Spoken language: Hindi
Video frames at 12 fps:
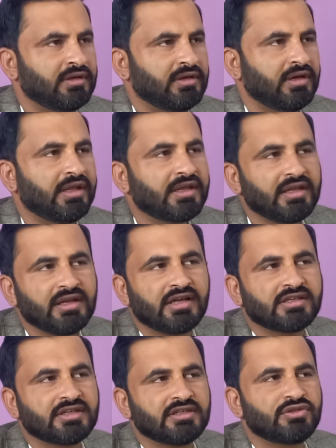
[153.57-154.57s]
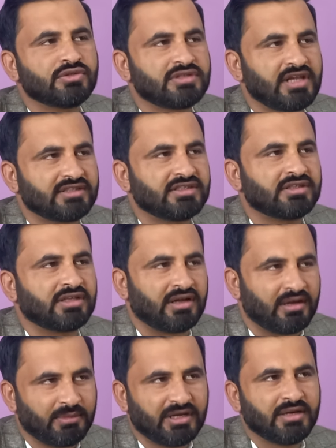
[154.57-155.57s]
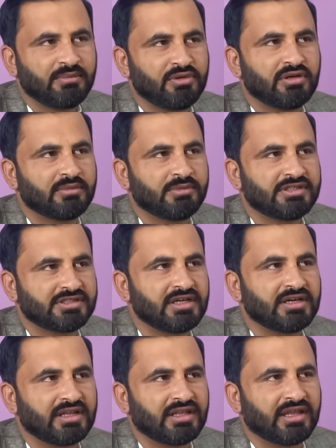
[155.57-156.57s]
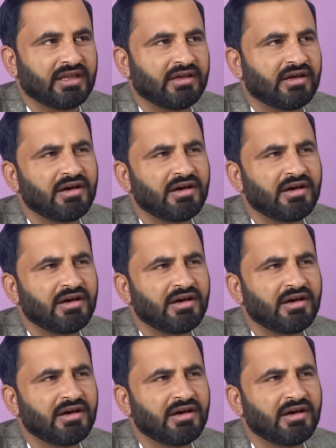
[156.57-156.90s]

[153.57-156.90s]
लेकिन आजकल जो सियासत हमारे मुल्क में चल रही है